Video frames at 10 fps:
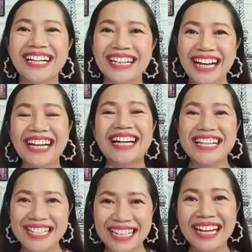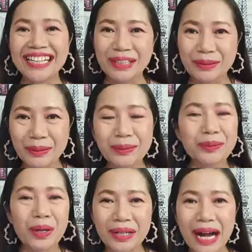ค่ะ ฉะนั้นเดี๋ยวครูนู
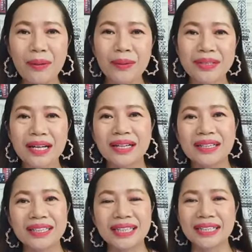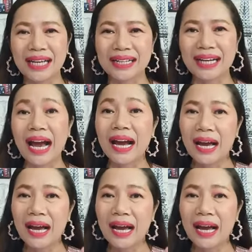ก็เข้าเรื่องเลยแล้วกันนะคะ